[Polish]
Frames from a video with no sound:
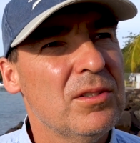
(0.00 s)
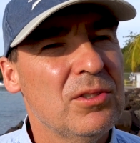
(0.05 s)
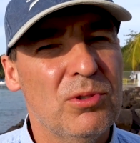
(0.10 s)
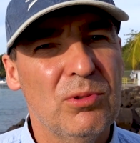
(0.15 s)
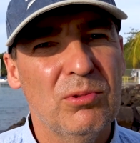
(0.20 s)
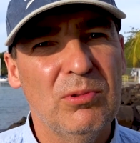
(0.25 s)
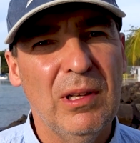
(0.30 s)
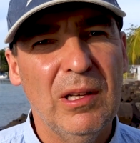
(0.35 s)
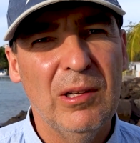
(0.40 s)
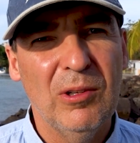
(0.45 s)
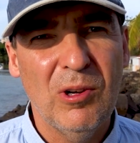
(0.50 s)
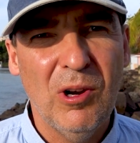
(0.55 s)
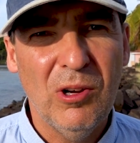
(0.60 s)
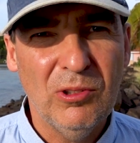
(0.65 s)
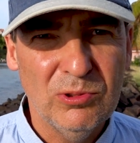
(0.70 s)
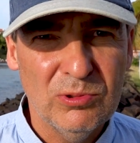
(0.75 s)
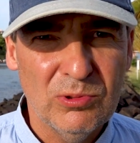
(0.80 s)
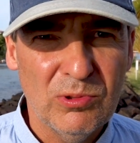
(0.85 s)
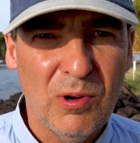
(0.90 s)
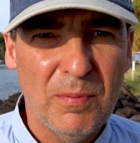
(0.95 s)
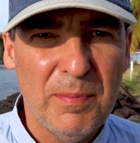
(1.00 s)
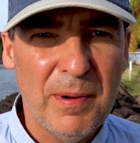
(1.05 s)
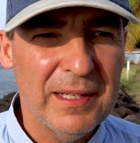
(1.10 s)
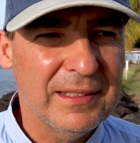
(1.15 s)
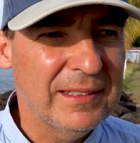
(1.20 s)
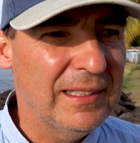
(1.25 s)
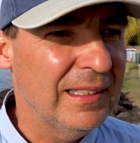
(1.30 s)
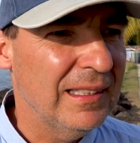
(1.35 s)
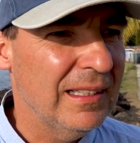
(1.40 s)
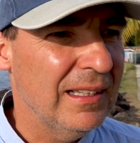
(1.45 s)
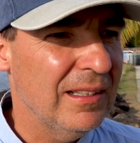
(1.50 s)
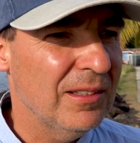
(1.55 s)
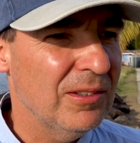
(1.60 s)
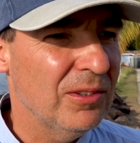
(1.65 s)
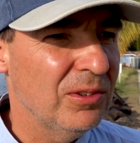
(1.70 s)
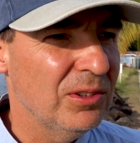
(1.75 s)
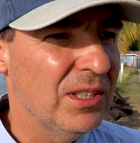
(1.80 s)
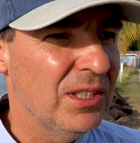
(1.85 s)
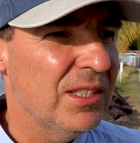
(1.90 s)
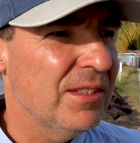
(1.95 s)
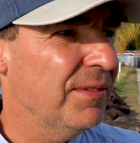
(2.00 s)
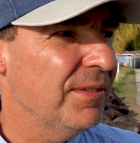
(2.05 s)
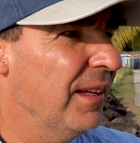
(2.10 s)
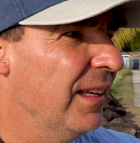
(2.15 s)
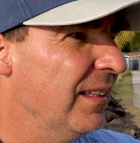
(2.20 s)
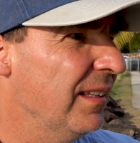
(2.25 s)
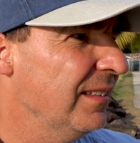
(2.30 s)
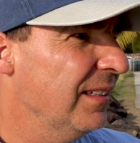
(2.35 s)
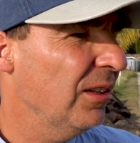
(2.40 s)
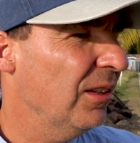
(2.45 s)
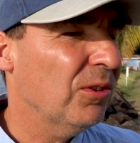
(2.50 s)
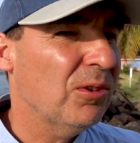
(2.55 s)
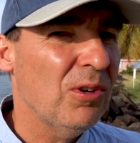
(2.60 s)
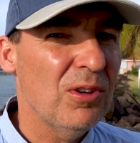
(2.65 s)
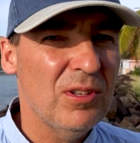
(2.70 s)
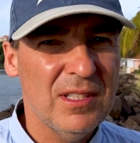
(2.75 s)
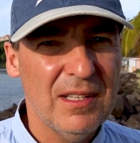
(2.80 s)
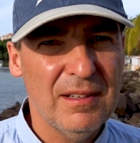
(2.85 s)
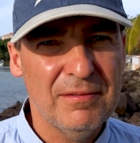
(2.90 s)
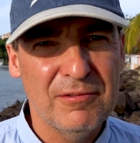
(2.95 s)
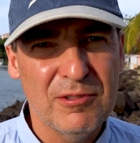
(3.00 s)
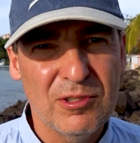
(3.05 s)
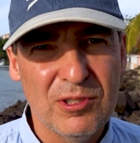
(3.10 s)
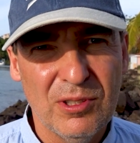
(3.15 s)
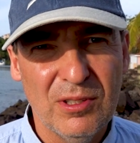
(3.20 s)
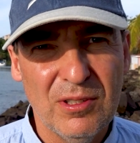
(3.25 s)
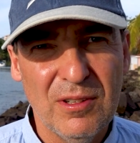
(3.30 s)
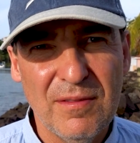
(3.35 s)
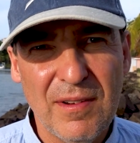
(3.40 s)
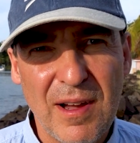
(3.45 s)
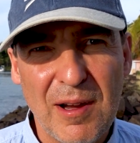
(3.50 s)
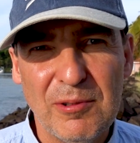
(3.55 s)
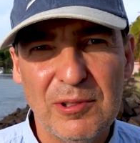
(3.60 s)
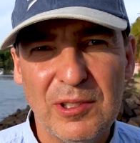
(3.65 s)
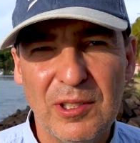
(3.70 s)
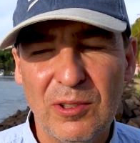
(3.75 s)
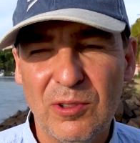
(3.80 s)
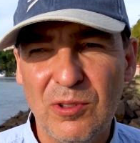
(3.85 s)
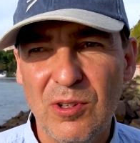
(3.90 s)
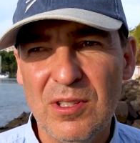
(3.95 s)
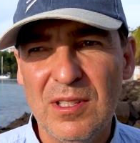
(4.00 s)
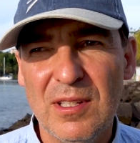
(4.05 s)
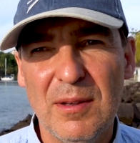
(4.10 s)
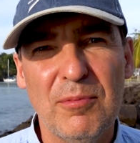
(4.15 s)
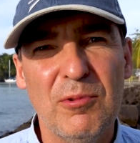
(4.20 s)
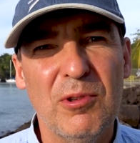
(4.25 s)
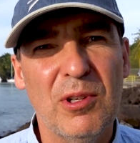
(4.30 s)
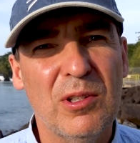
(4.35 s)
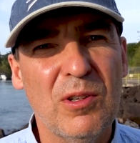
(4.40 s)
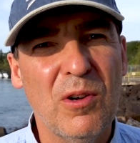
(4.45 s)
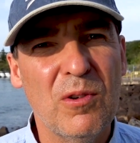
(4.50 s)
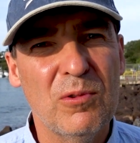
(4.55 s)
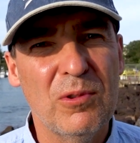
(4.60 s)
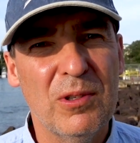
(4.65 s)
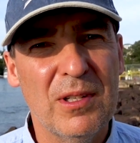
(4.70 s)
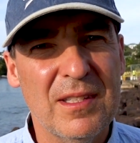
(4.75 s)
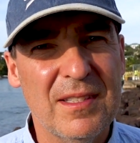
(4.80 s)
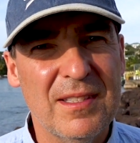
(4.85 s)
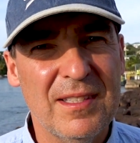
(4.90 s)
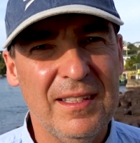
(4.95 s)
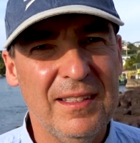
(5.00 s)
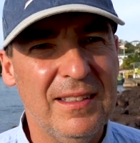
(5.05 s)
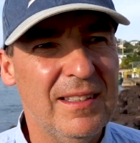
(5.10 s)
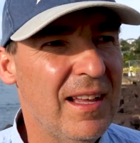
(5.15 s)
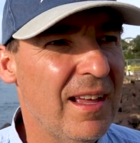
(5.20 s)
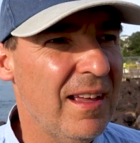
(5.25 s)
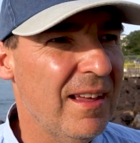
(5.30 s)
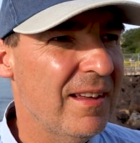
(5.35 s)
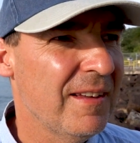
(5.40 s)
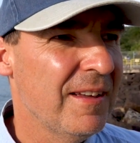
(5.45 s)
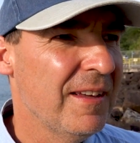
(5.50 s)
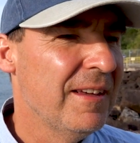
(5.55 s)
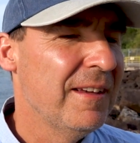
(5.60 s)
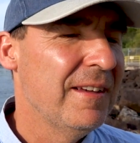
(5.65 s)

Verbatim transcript: źródła dochodu oparte na rolnictwie nie do końca funkcjonowały, nie do końca były konkurencyjne